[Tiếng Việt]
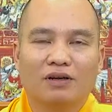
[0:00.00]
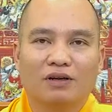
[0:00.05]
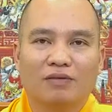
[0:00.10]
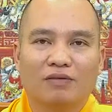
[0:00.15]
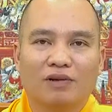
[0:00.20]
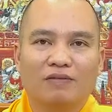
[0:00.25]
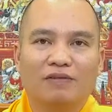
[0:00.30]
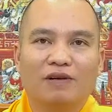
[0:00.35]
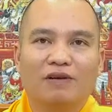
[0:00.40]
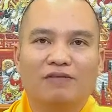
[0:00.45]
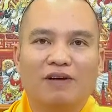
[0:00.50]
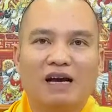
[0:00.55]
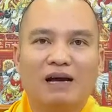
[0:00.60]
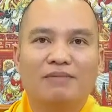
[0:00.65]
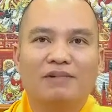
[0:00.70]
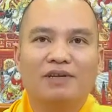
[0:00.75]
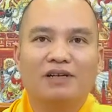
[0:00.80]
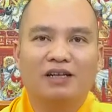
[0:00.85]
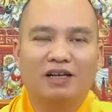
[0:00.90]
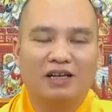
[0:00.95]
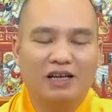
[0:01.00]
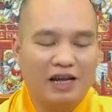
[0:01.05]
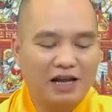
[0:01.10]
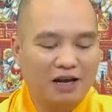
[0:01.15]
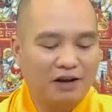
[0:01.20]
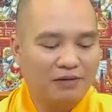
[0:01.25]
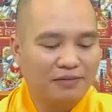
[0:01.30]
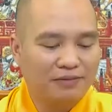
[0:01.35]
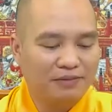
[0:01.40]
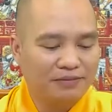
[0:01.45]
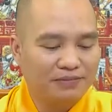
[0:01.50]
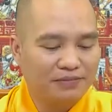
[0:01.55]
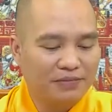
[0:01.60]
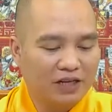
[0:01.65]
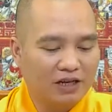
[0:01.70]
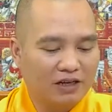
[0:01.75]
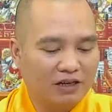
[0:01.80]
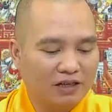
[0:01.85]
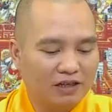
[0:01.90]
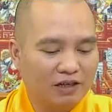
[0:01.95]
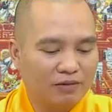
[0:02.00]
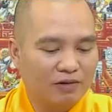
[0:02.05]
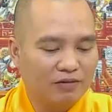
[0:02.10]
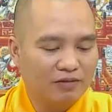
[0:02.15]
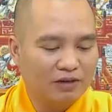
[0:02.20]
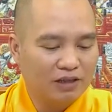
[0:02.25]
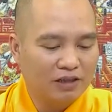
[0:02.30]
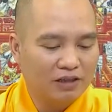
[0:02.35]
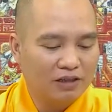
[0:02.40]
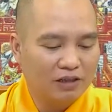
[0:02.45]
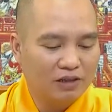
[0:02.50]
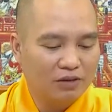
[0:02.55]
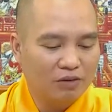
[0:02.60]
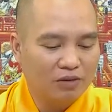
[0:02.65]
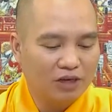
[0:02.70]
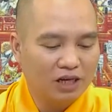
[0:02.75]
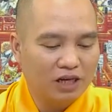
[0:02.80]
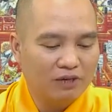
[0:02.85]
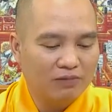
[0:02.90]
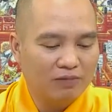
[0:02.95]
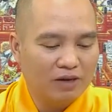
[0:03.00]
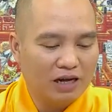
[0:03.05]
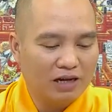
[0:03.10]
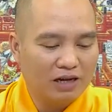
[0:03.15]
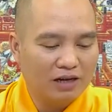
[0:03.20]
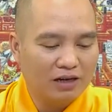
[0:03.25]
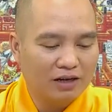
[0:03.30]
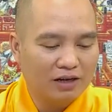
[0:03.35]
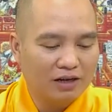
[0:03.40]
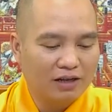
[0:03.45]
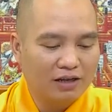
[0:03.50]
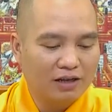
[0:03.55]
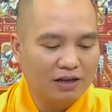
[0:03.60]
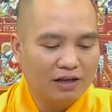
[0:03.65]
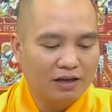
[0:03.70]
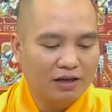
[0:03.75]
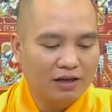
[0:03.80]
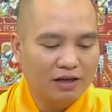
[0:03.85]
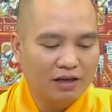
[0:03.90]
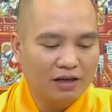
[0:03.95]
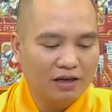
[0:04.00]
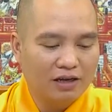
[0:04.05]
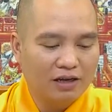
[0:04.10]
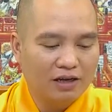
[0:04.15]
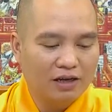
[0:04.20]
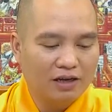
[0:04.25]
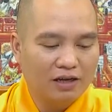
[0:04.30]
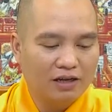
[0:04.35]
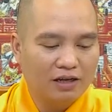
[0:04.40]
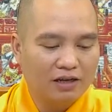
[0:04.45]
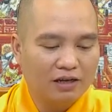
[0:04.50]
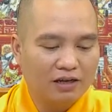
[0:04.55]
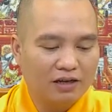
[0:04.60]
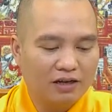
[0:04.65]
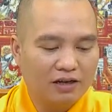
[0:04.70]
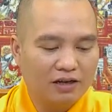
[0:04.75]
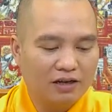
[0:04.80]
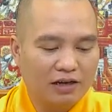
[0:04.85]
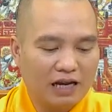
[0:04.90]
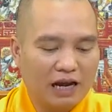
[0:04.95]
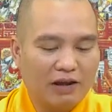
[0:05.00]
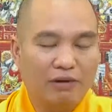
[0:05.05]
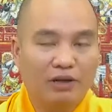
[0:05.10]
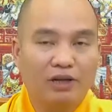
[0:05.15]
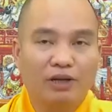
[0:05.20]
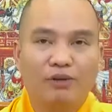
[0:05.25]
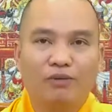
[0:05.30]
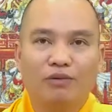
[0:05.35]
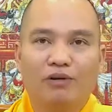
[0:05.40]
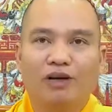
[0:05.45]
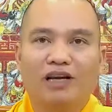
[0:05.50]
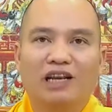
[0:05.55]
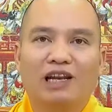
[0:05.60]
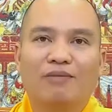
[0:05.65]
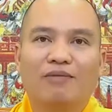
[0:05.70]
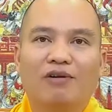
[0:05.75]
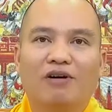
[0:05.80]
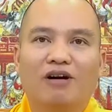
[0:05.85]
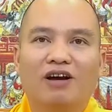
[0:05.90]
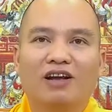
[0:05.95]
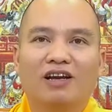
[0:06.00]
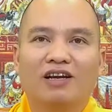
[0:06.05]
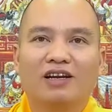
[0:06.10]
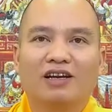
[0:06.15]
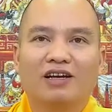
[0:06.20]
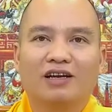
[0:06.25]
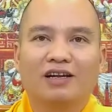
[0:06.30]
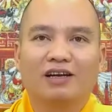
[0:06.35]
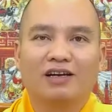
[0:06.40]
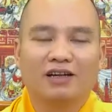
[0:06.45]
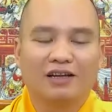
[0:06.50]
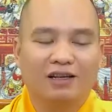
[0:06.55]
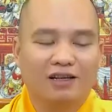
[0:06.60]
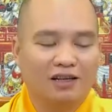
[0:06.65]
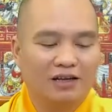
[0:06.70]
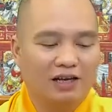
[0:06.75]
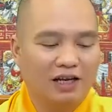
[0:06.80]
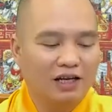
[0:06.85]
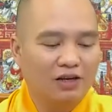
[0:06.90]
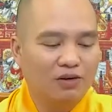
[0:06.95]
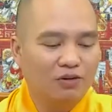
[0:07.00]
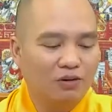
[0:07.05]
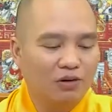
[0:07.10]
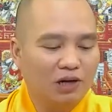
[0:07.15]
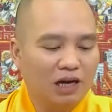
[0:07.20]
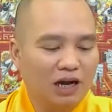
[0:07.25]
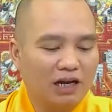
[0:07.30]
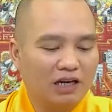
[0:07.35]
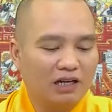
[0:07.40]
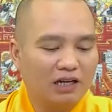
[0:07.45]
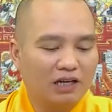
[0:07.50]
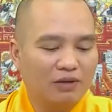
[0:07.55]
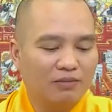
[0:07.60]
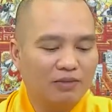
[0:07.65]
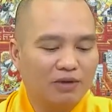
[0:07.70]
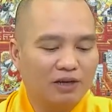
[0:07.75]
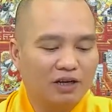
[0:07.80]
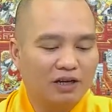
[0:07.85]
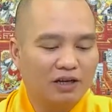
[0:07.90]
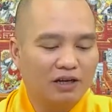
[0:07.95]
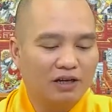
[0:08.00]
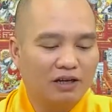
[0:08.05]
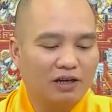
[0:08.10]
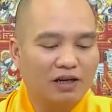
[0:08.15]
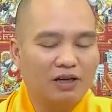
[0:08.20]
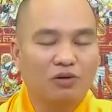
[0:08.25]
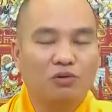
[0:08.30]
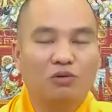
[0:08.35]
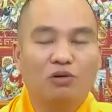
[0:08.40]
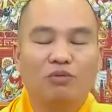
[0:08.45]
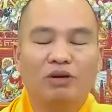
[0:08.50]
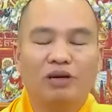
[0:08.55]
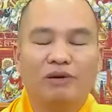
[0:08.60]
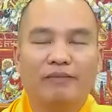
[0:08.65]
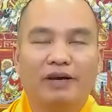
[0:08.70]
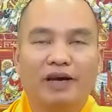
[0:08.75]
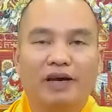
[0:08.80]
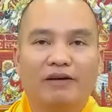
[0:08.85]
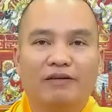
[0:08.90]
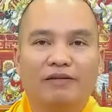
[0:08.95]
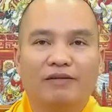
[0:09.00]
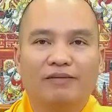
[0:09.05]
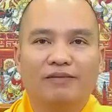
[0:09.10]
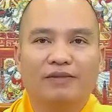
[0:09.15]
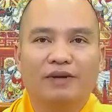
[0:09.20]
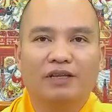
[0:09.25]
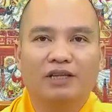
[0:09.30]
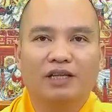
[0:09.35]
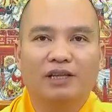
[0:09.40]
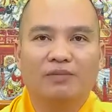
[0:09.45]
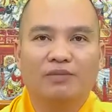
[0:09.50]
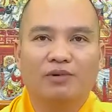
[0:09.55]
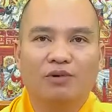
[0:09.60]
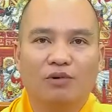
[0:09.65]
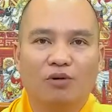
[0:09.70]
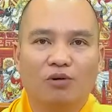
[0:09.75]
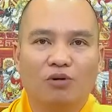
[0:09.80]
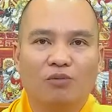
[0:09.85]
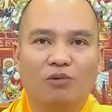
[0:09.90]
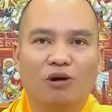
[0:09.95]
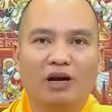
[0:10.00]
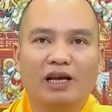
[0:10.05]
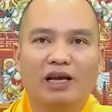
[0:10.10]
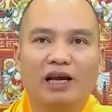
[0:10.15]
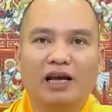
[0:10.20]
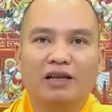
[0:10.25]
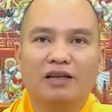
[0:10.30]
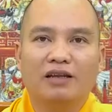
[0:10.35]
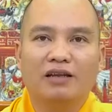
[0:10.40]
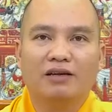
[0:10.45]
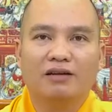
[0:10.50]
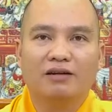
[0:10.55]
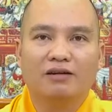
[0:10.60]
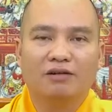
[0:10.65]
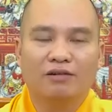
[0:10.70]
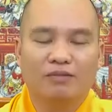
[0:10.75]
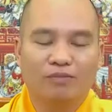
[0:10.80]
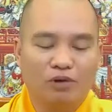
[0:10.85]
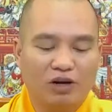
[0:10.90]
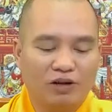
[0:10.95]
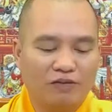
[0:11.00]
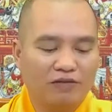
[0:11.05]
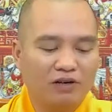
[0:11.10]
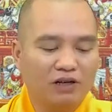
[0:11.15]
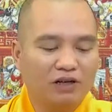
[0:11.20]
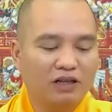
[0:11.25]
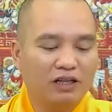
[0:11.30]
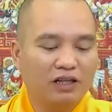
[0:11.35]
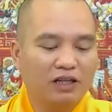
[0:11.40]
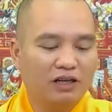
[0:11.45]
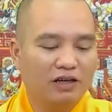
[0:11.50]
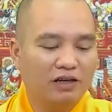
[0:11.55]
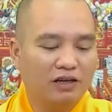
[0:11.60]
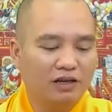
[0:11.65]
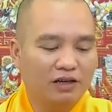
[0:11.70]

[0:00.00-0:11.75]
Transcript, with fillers: với Phật pháp như thế nào đó nhưng mà Phật tử cũng nên bằng cái ờ, đạo hiếu của người làm con hãy cố gắng để mà gần gũi bên mẹ và tìm đủ mọi cách mọi phương tiện